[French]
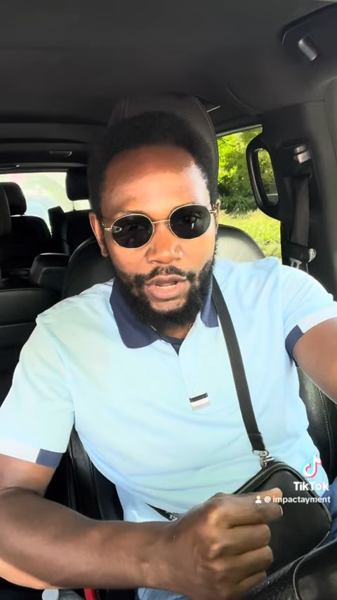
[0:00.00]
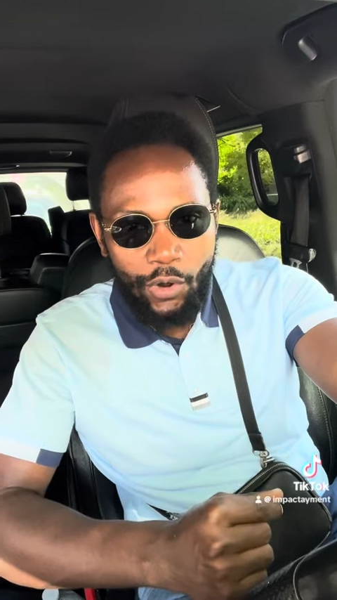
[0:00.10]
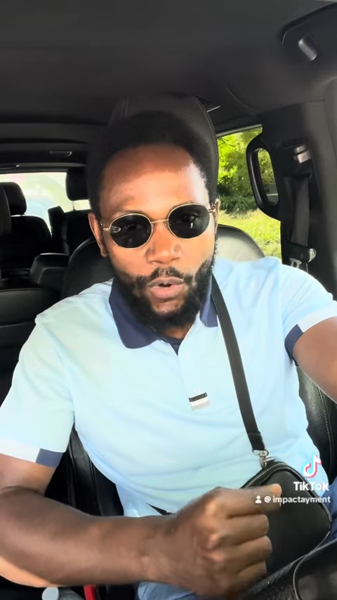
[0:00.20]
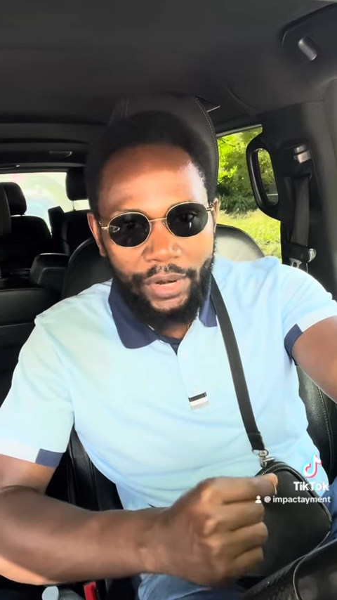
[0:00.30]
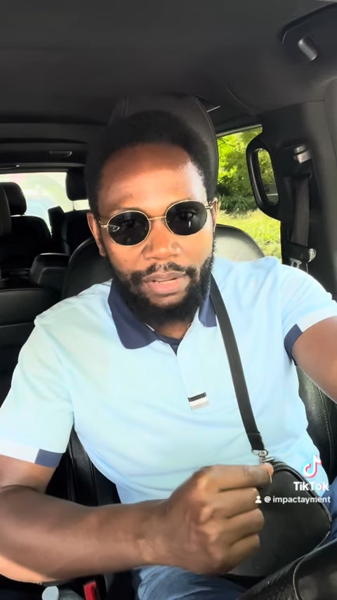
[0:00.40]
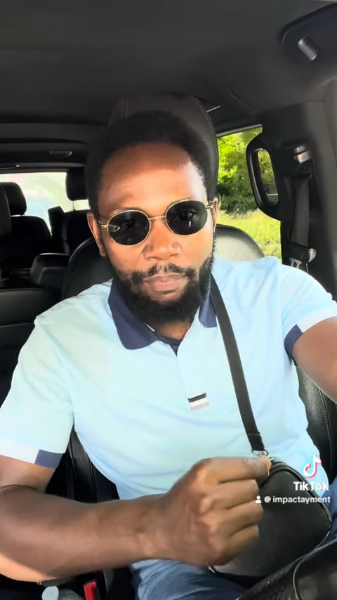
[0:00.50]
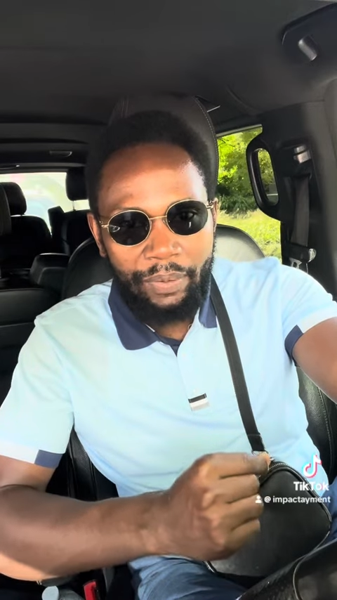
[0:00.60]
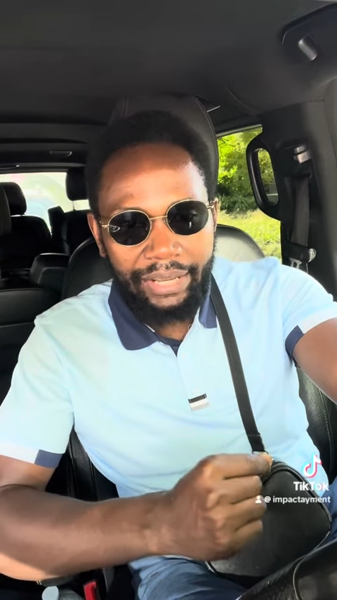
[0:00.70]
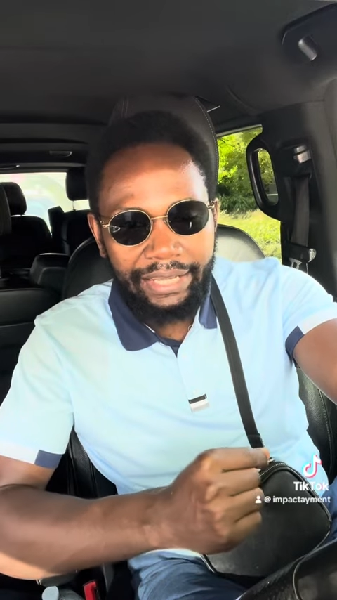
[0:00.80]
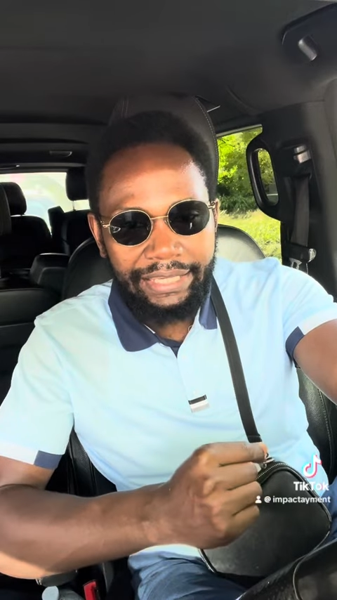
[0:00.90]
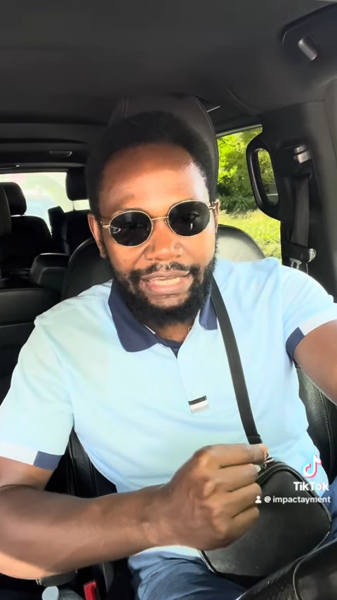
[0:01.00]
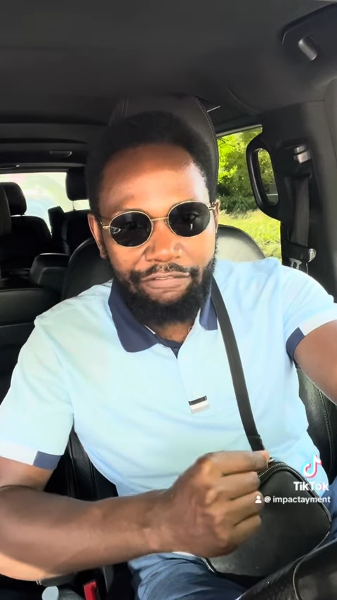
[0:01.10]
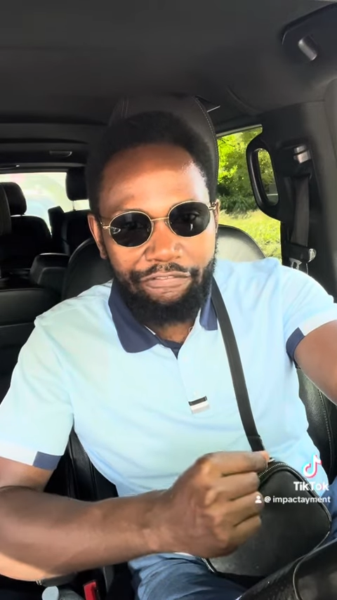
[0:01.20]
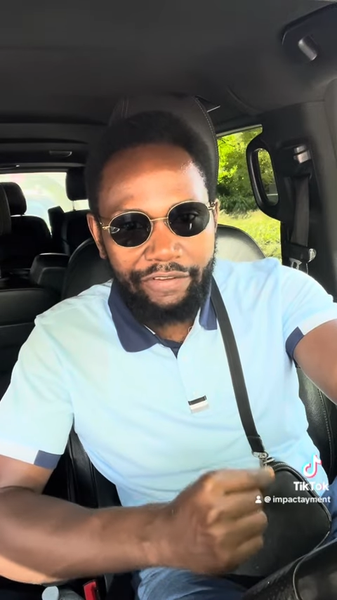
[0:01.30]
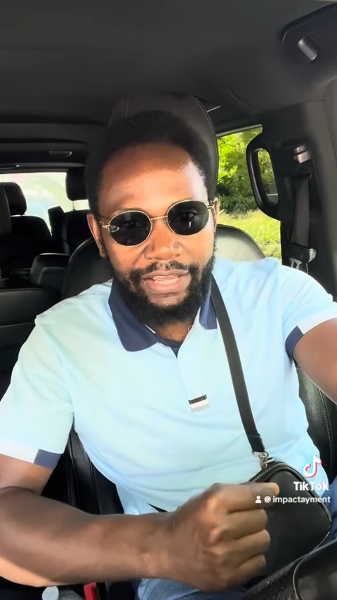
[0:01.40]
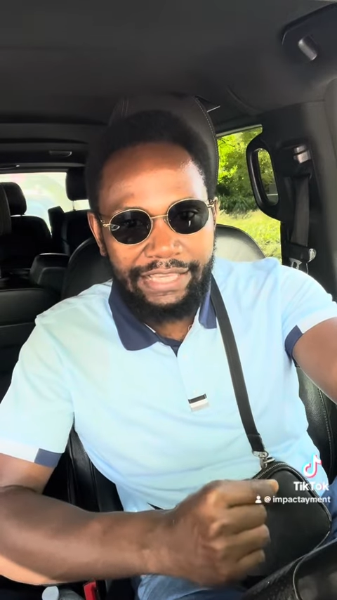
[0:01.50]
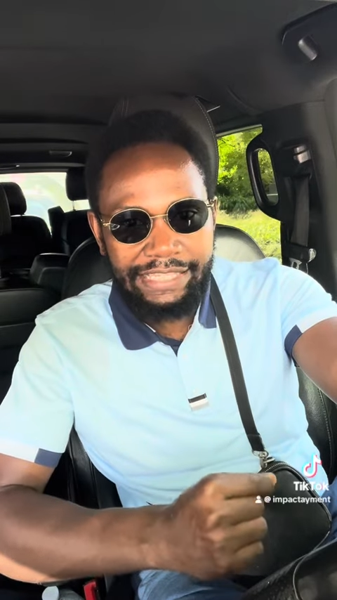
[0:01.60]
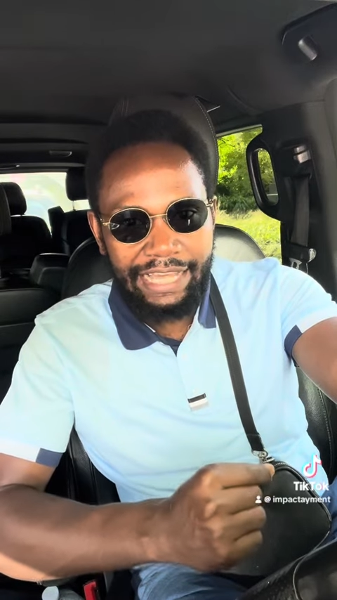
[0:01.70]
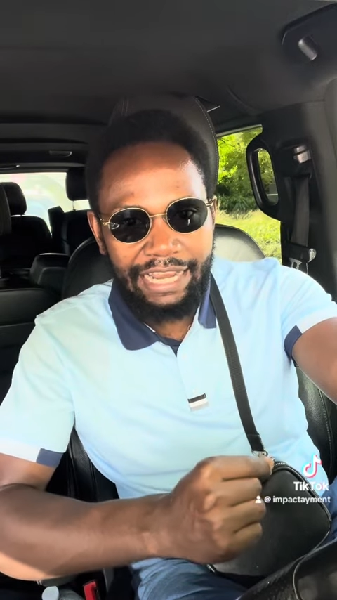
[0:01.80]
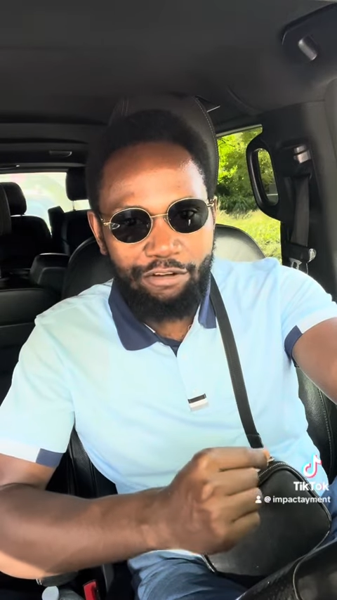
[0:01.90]
On ne peut rien faire
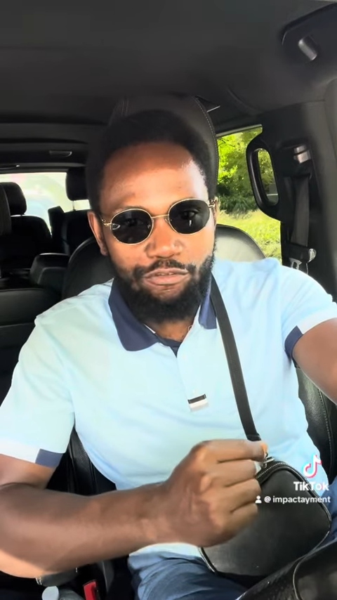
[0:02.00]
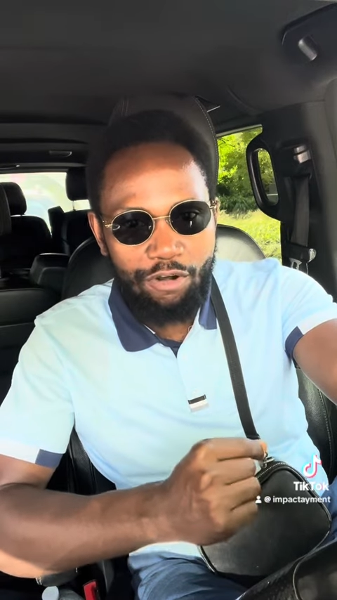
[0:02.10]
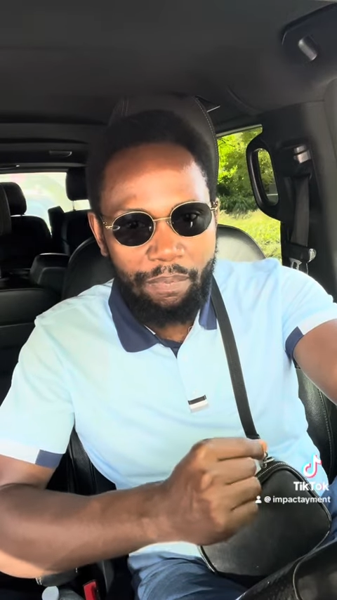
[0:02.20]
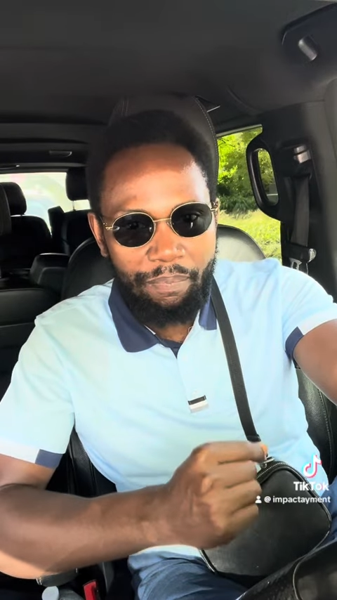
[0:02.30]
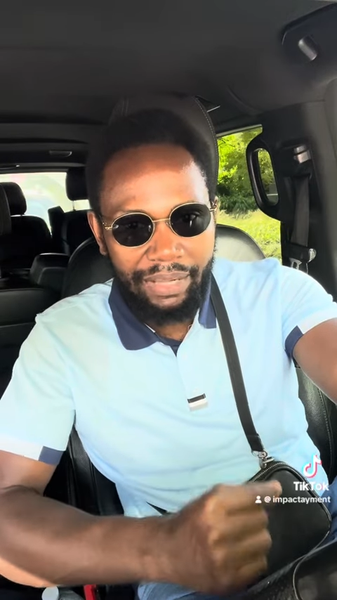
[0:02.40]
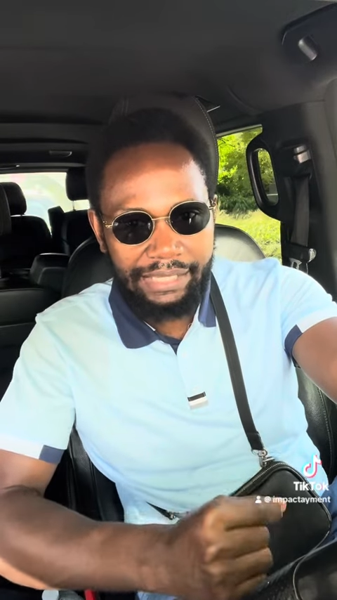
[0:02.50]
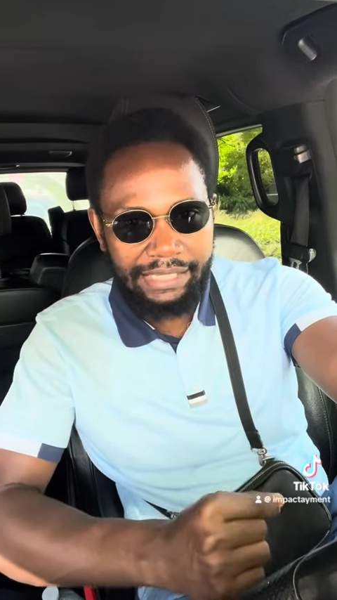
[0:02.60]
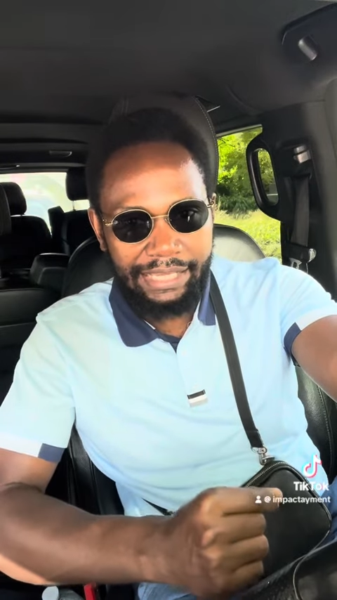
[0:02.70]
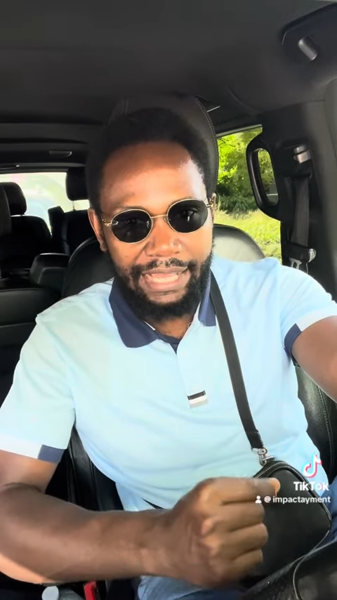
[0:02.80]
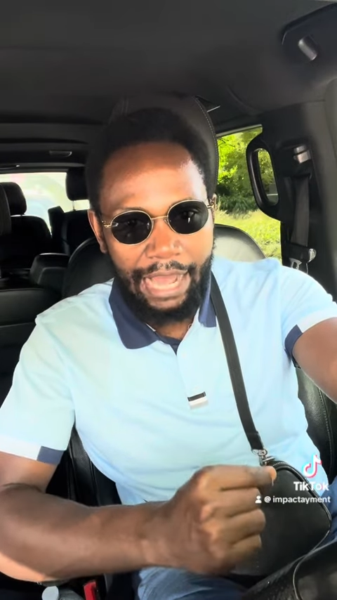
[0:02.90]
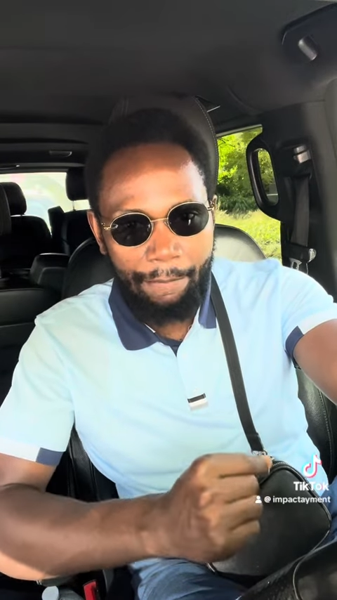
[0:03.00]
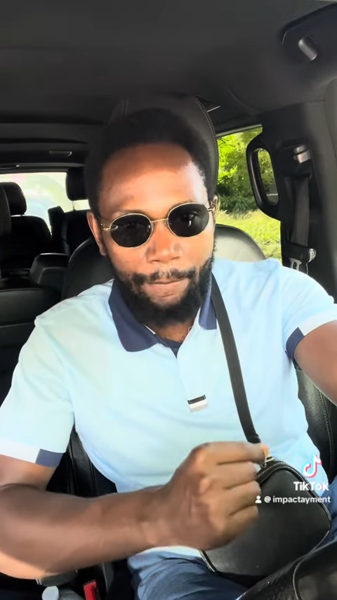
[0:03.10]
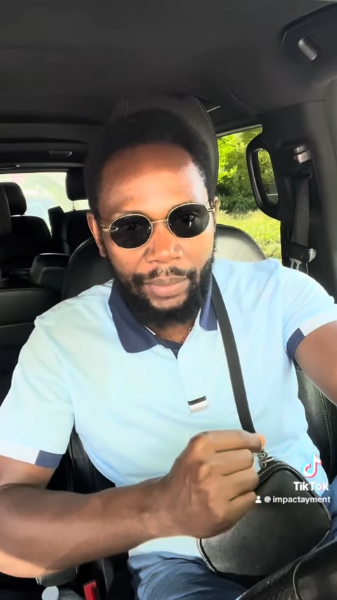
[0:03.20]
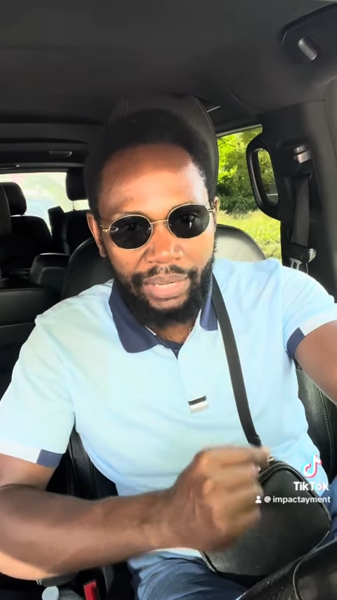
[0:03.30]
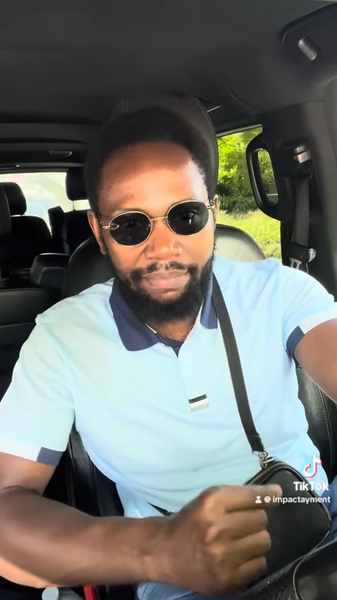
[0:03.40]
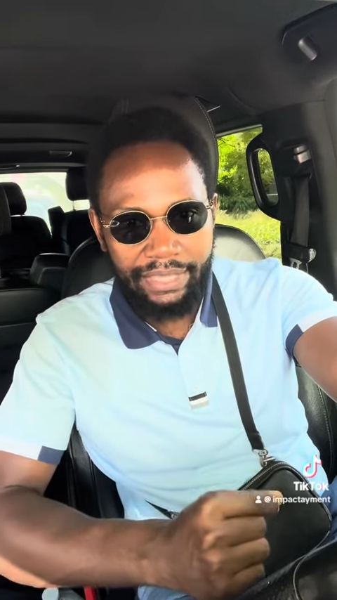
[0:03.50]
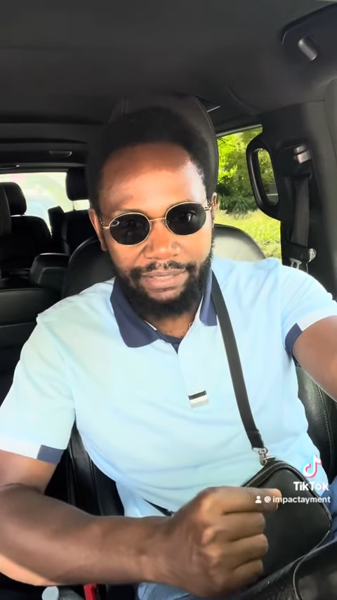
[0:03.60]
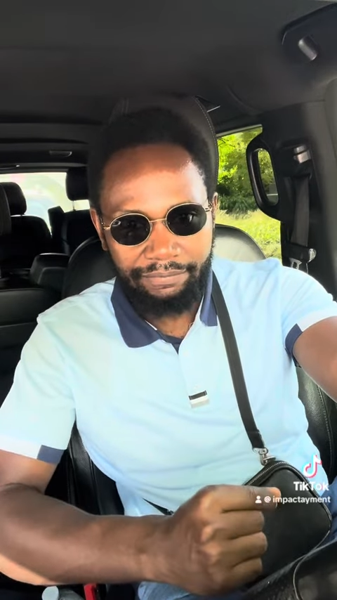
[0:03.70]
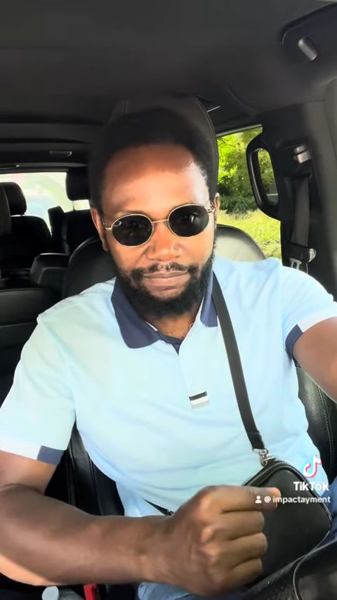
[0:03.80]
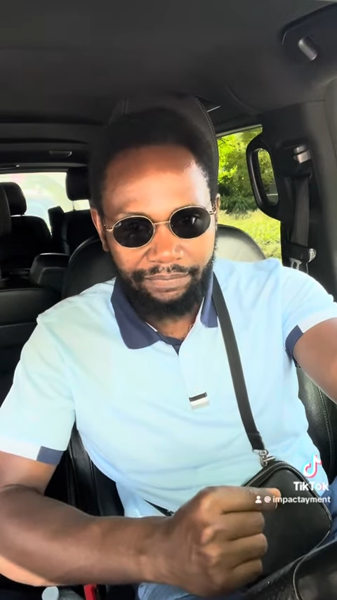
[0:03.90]
sans l'avoir pensé en premier.